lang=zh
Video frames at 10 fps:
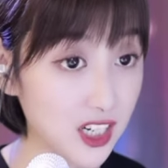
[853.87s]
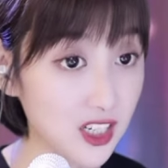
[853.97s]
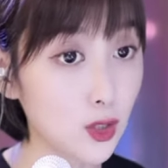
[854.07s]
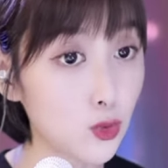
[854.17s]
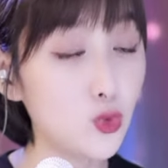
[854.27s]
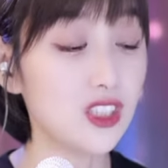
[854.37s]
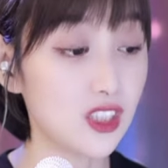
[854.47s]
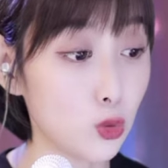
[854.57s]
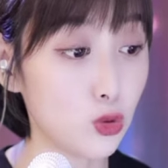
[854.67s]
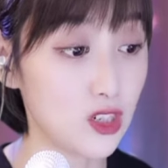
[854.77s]
就是每个人的
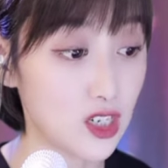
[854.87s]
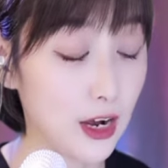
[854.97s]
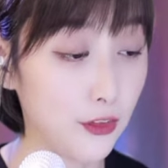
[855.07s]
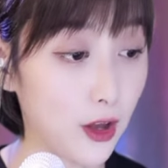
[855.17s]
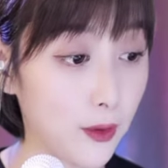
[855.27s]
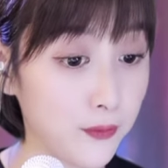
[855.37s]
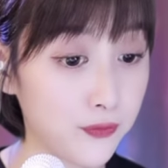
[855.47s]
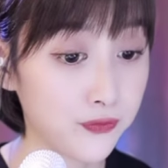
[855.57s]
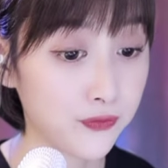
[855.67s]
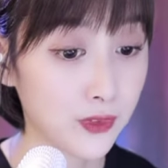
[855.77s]
运气都是这样的，